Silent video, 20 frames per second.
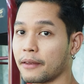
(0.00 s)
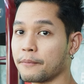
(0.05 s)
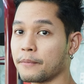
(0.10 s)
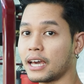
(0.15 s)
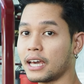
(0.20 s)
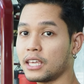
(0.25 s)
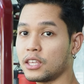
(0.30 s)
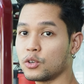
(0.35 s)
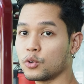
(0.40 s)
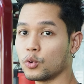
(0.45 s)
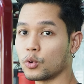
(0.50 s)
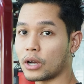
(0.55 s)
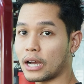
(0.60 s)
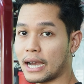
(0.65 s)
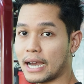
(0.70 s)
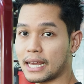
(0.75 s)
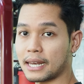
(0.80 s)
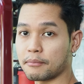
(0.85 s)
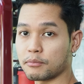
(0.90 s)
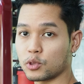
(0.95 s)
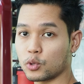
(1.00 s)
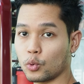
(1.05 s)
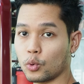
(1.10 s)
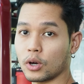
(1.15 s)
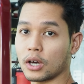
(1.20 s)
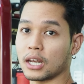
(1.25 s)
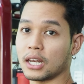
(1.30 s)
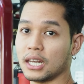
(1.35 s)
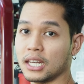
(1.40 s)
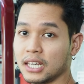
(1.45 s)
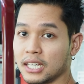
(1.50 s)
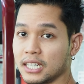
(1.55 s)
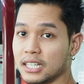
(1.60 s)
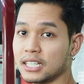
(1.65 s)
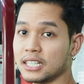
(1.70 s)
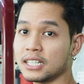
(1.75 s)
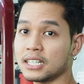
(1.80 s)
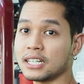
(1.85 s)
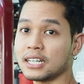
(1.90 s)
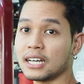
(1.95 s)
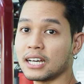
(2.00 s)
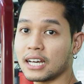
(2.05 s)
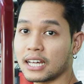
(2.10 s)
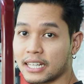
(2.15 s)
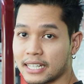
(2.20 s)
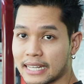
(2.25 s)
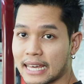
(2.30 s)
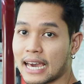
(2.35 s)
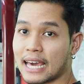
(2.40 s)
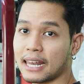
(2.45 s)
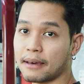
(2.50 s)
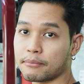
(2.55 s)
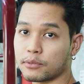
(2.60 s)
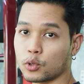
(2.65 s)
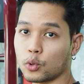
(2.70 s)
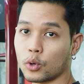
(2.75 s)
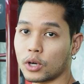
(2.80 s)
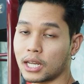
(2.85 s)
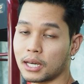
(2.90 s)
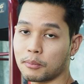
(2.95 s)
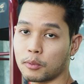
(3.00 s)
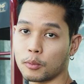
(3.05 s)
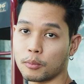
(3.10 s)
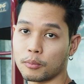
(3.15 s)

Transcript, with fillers: นให้อยู่ข้างลำตัวหรือหน้าลำตัวนะ